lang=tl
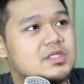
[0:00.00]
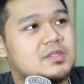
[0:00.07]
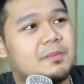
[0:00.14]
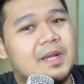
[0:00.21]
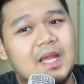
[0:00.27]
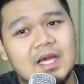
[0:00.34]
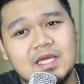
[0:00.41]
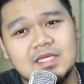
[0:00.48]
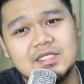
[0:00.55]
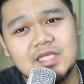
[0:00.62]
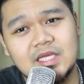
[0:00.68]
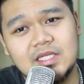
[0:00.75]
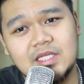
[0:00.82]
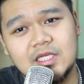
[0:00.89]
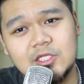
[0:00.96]
kasi palaging
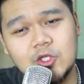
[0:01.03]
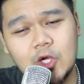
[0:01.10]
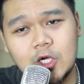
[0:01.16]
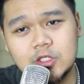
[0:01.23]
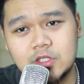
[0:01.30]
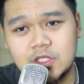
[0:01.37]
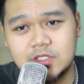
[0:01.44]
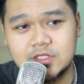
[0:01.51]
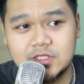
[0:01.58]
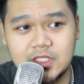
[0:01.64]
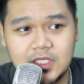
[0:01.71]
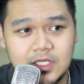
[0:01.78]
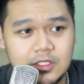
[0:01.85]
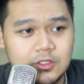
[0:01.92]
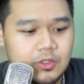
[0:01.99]
sale dito, outlet
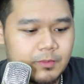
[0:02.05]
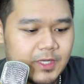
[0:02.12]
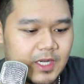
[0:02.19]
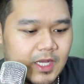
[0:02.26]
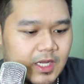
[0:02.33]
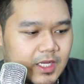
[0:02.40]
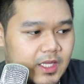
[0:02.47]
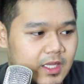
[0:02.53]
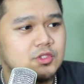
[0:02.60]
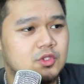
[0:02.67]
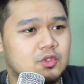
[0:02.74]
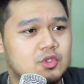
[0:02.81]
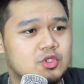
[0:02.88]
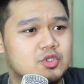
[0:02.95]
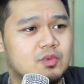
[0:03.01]
sale to palagi.
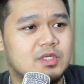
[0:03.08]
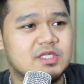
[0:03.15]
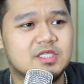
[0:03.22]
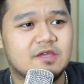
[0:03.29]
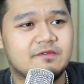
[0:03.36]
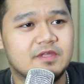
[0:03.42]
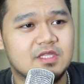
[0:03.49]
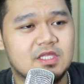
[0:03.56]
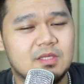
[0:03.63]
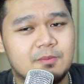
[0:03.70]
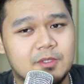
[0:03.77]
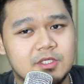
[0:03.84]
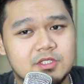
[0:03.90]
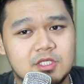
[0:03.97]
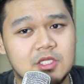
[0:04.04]
So usually
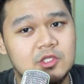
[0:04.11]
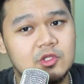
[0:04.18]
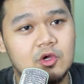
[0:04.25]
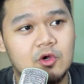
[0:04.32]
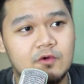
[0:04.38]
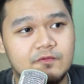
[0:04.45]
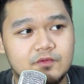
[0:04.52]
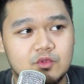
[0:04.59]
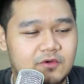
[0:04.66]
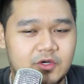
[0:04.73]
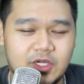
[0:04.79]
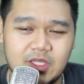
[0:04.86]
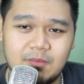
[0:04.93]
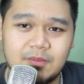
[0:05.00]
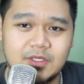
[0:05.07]
70% off,
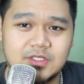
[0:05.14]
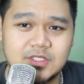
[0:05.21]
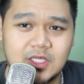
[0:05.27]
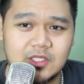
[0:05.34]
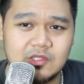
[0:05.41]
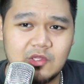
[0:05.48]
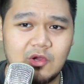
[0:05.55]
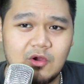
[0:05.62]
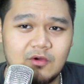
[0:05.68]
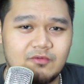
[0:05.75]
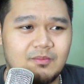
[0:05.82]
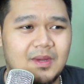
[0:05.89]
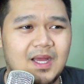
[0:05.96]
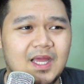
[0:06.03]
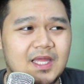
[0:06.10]
40%
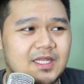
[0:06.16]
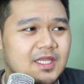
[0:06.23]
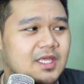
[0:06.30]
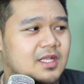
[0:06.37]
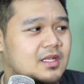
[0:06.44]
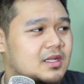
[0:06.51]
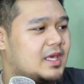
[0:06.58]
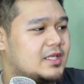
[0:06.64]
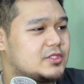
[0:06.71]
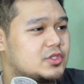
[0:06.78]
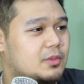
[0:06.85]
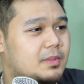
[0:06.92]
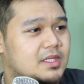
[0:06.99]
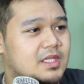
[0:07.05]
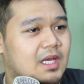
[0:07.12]
off, mga ganyan. And
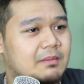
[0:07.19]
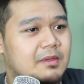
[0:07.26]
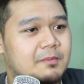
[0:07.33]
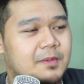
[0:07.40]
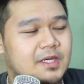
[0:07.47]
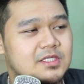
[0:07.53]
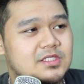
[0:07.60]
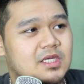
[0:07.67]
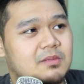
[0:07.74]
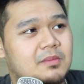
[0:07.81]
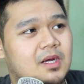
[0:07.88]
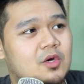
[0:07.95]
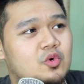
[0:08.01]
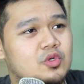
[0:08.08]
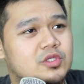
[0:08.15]
sobrang daming pairs dyan,
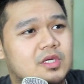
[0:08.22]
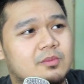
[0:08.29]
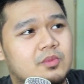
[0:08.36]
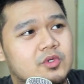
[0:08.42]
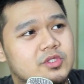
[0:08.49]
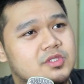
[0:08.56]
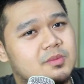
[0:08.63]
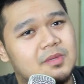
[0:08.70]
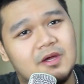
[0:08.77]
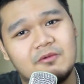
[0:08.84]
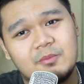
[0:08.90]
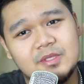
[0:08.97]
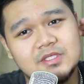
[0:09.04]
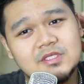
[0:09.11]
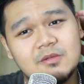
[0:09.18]
mga Ultra Boost,
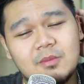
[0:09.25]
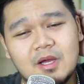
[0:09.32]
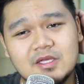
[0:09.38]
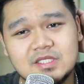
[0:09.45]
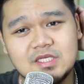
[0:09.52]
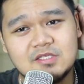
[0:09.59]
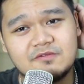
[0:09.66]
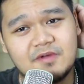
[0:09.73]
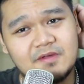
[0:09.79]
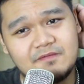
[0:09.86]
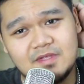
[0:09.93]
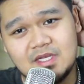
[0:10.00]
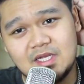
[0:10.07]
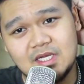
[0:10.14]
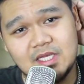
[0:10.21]
mga, minsan mga
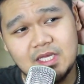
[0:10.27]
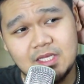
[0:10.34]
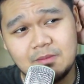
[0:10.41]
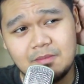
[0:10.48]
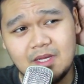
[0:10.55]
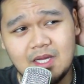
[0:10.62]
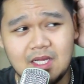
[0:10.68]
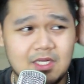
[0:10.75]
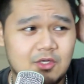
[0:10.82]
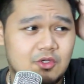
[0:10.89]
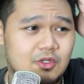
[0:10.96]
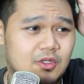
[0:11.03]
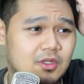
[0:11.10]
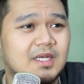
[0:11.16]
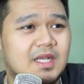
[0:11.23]
6.5 na lang yan, mga
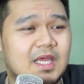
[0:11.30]
ganun, mga